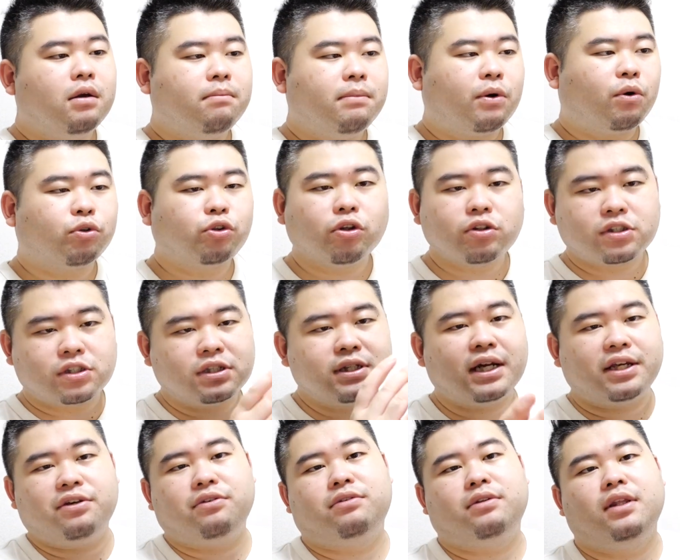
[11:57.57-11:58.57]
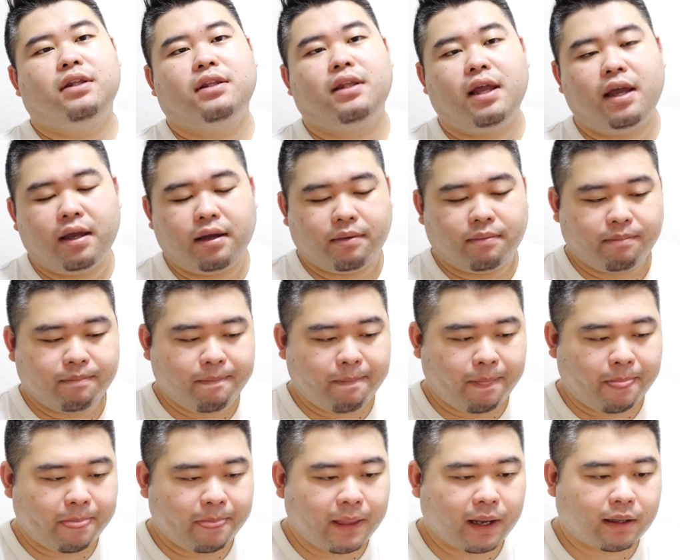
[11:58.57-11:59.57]
まあ、ことすら言ってて、う
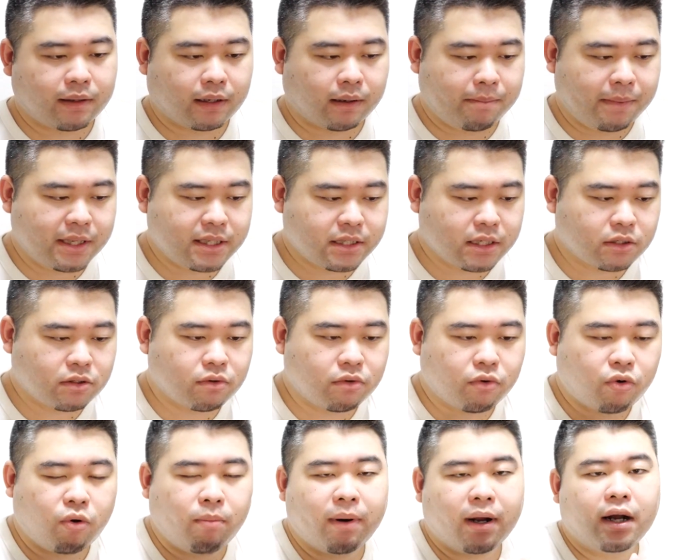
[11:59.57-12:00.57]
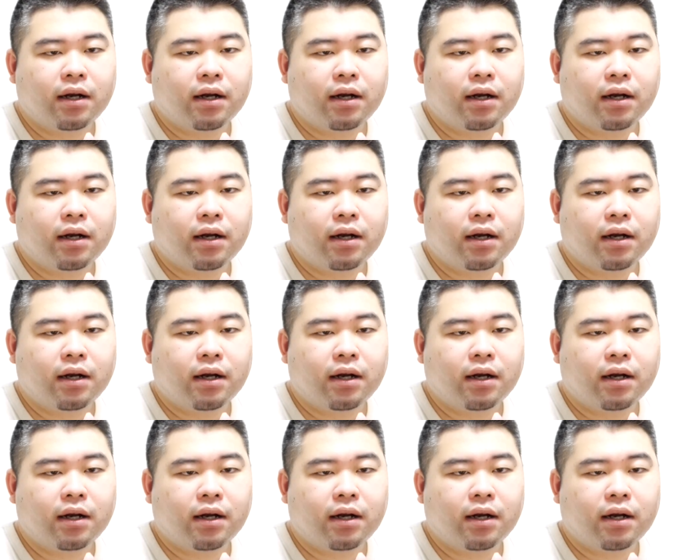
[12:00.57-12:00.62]
ん、なんかさ、めっちゃその細